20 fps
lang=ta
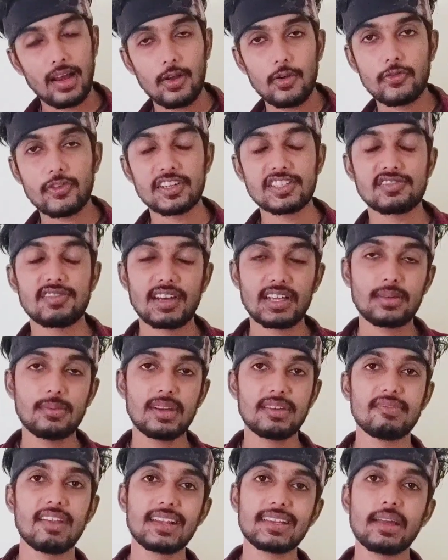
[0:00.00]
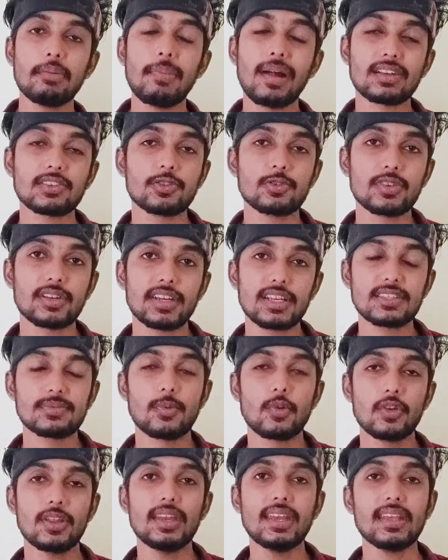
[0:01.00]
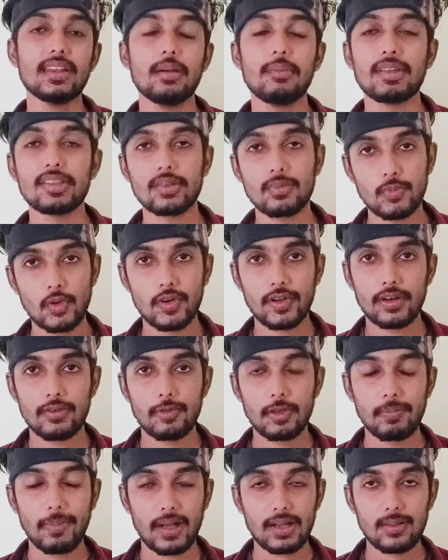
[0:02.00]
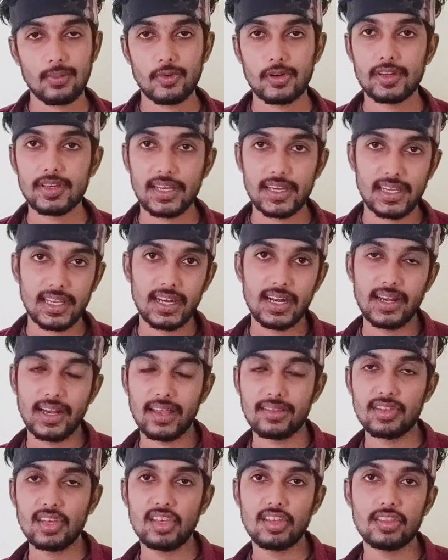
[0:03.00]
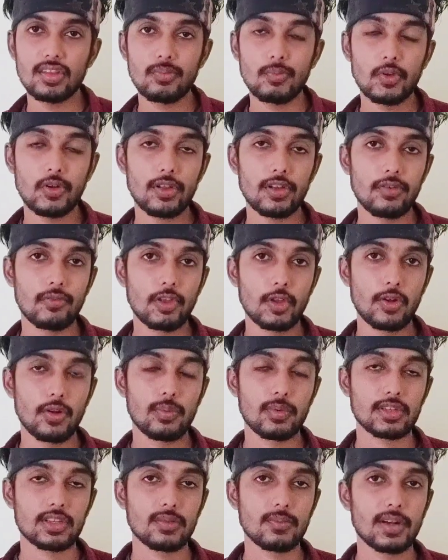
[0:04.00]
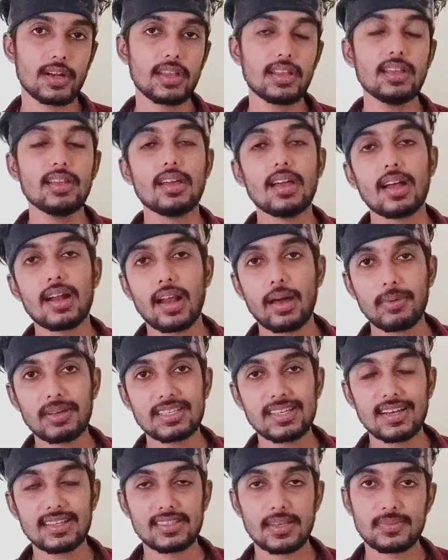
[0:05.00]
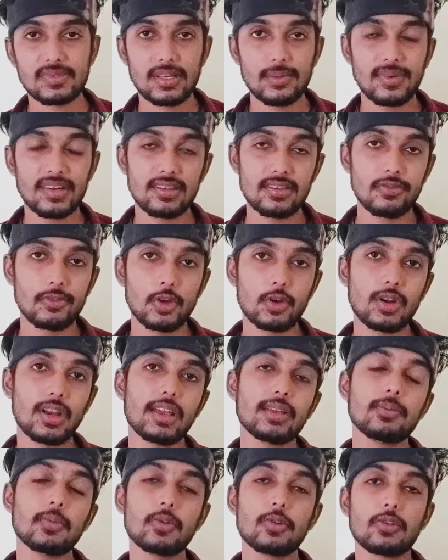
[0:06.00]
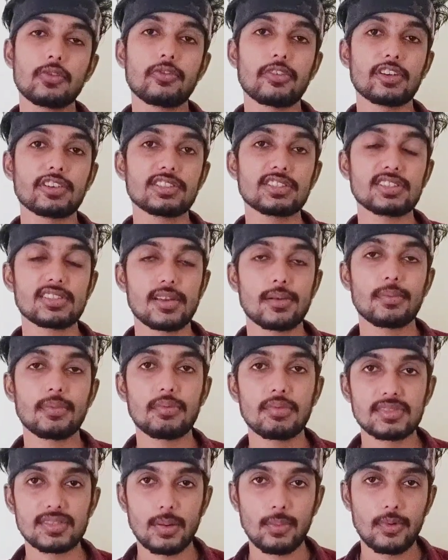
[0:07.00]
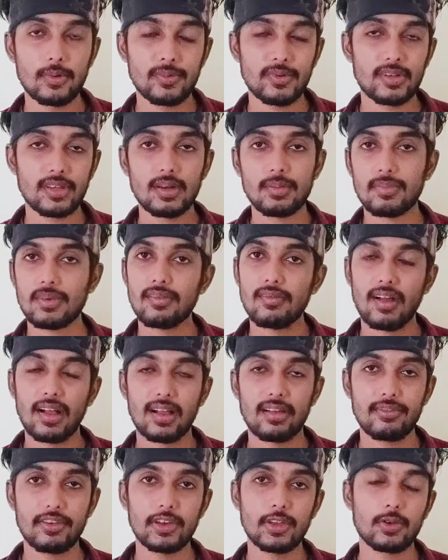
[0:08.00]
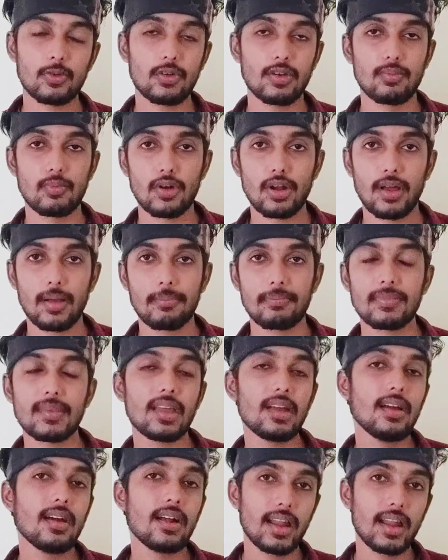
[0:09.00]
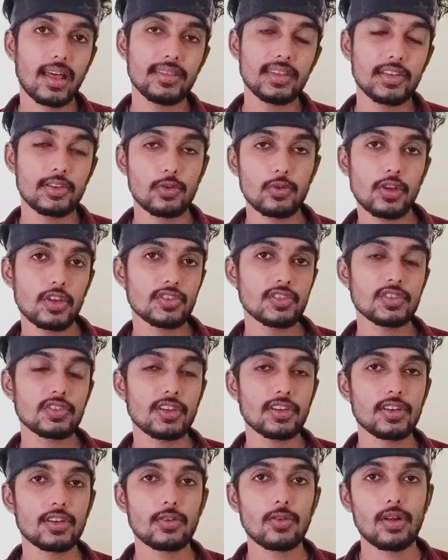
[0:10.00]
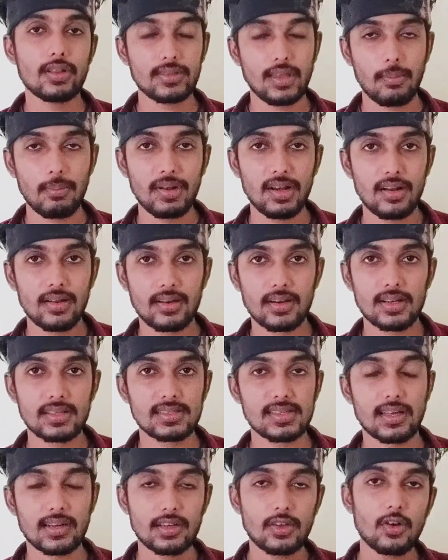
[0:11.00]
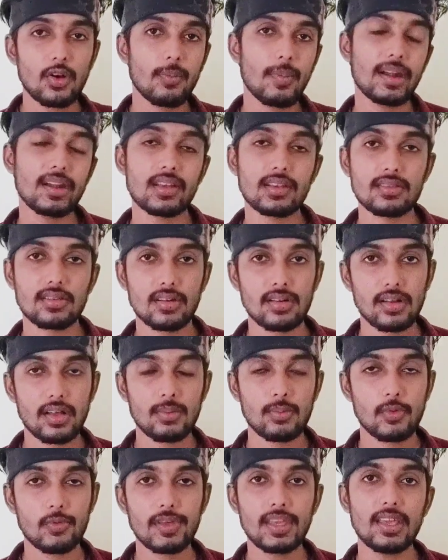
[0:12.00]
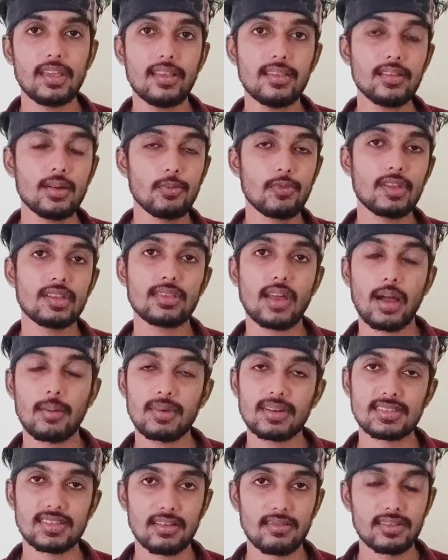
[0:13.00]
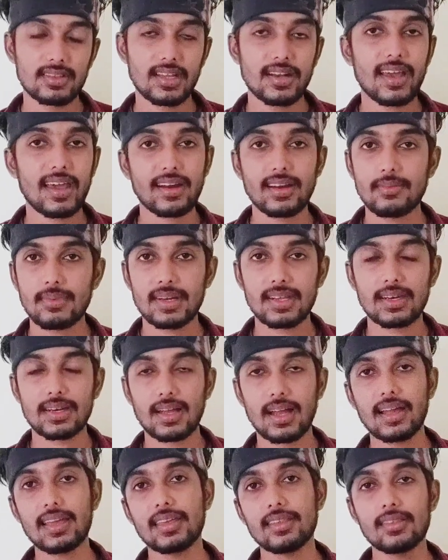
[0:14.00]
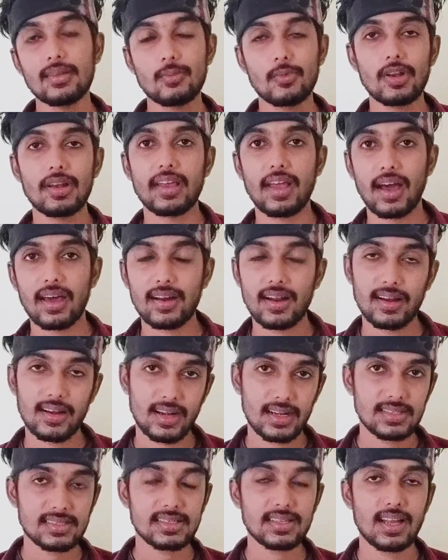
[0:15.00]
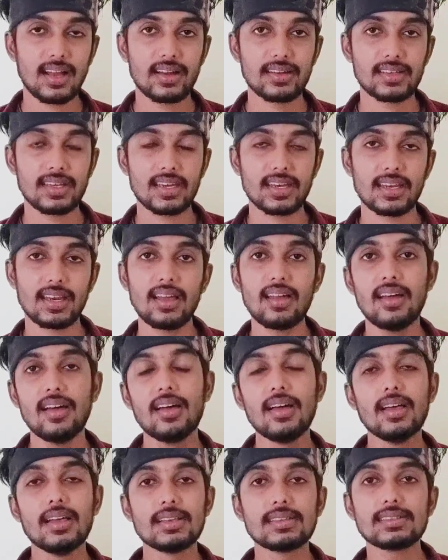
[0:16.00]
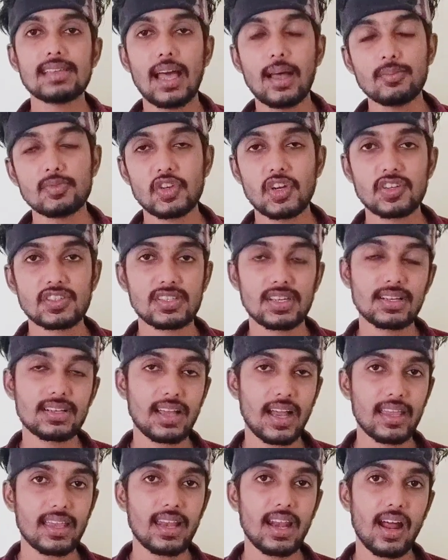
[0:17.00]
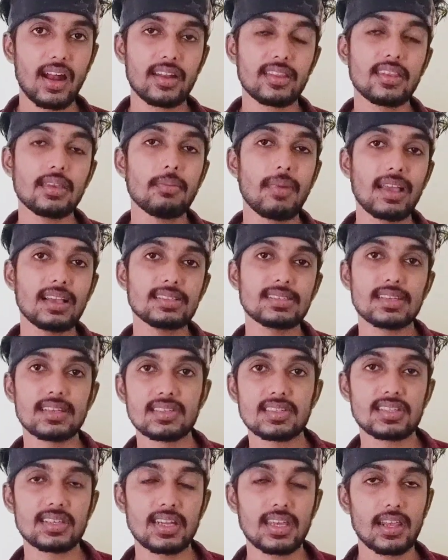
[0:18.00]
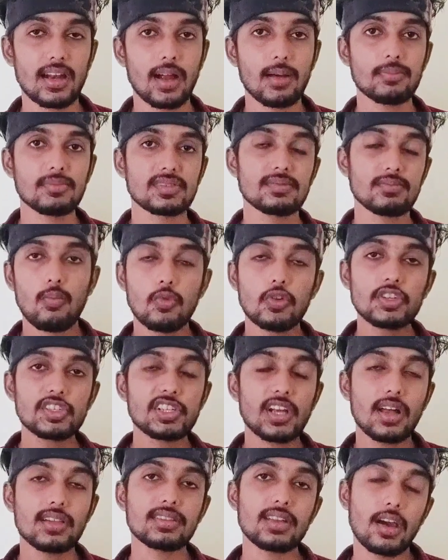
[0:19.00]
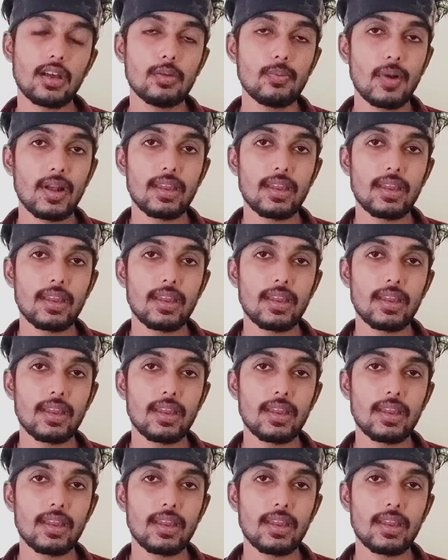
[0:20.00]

ஹலோ ஃப்ரெண்ட்ஸ் வணக்கம் அண்ட் வெல்கம் பேக் டு கிரிட்டிக்ஸ் மூணு இன்றைக்கி நம்ம எந்த மொழியோட ரிவ்யூ பார்க்க போகிறோம்னு கேட்டிங்கன்னா நதி இந்த மூவியோட ரிவ்யூக்குள்ள போகிறதுக்கு முன்னாடி நம்ம சேனல் சப்ஸ்கிரைப் பண்ணி இந்த வீடியோ லைக் போட்டு உங்கள் ஃப்ரெண்ட்ஸ்க்கு ஷேர் பண்ணி சப்போர்ட் பண்ணி நம்ம வாங்க வீடியோக்குள்ளே போகலாம் நதி டூ தௌசண்ட் டுவெண்ட்டி டூவில் தமிழில் ரிலீஸ் ஆயிருக்கு ரொமான்டிக் த்ரில்லர் மூவி இந்த மூவி தாமர செல்வன் தான் டைரக்ட் பண்ணியிருக்காங்க இந்த மூவியில் யார் யார் நடிச்சிருக்காங்கன்னு கேட்டிங்கன்னா சாம் ஜான்சன் கயல் ஆனந்தி மைக் செட் ஸ்ரீராம் முனிஷ்காந்த்